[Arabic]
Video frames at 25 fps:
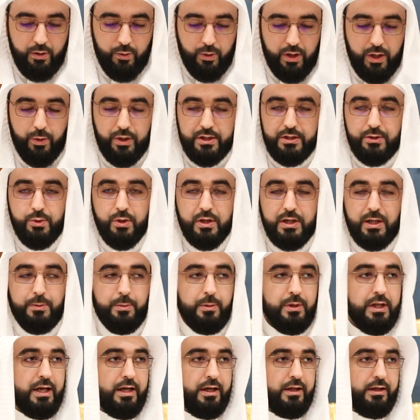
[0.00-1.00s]
واود
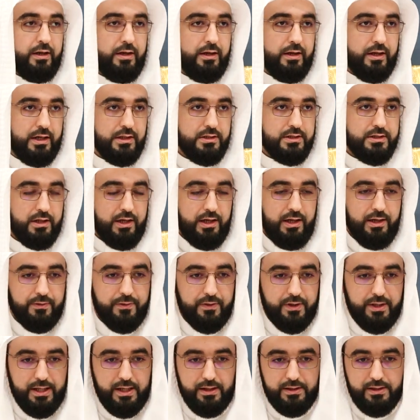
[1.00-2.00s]
قبل ان اشرع
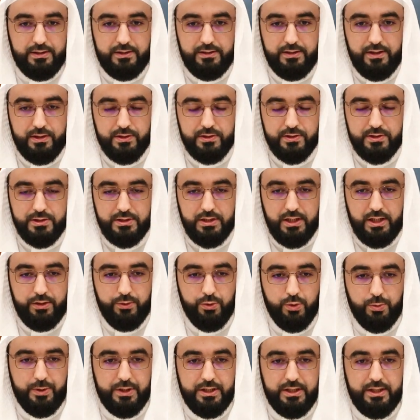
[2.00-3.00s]
في هذا الدرس
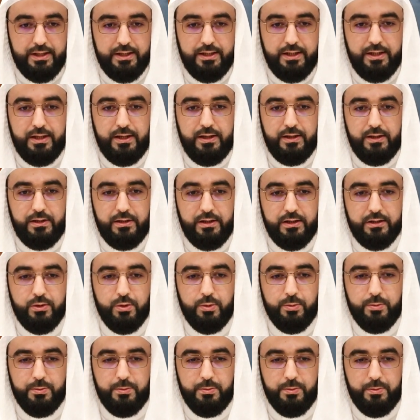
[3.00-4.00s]
ان ابين
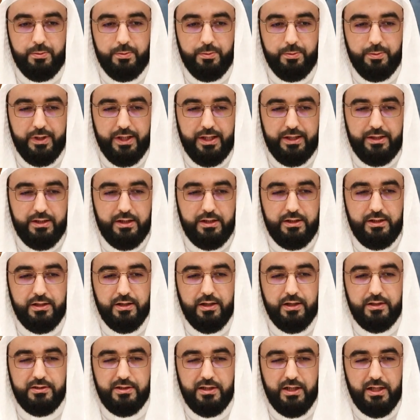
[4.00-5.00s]
لكم بانني
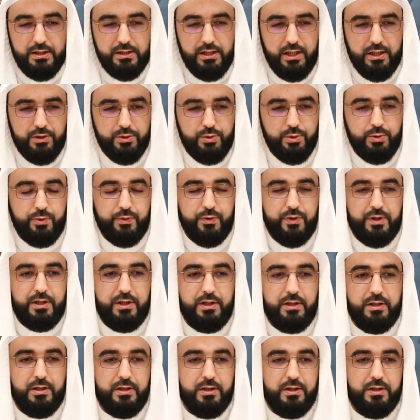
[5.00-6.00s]
قد اخطات
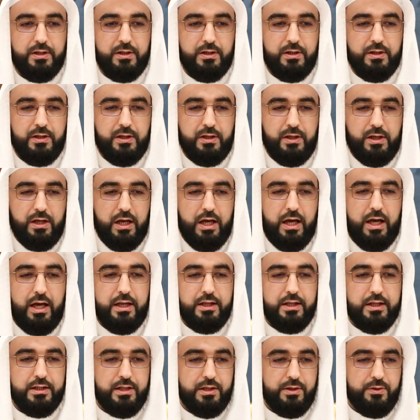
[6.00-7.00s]
في
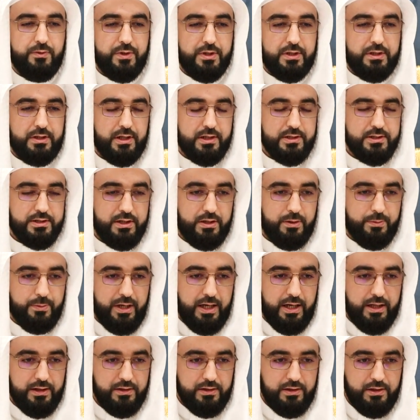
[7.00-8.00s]
ايه في الدرس
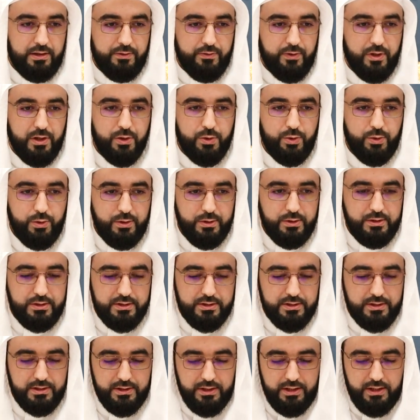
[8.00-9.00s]
الماضي
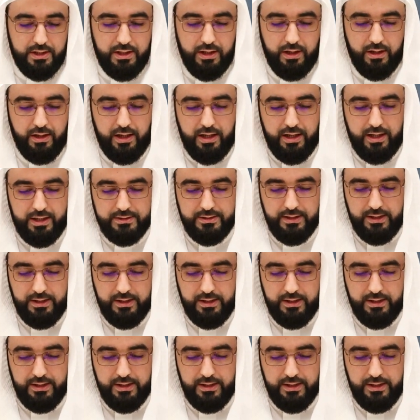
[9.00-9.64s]
فقلت ان الله